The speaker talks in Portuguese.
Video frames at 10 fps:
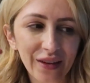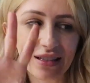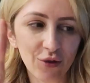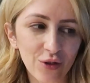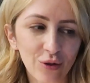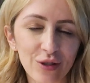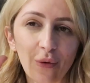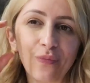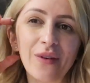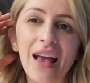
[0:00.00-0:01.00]
Vocês não têm
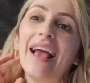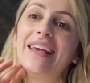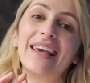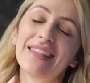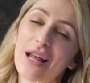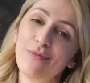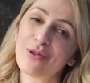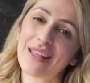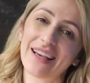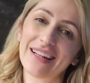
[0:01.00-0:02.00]
noção. E quem tá no meu
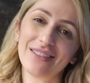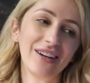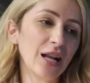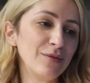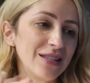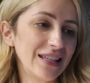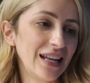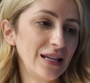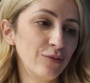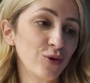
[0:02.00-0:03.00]
Instagram, vai lá me seguir,
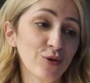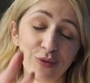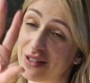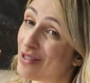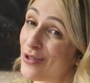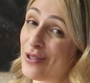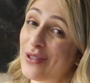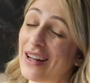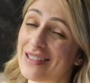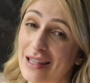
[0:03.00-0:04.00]
Aline Bosco, porque se você não
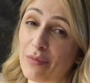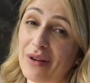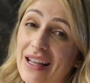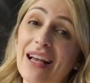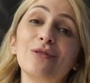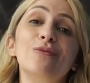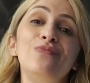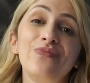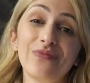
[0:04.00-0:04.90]
tá lá, você tá perdendo.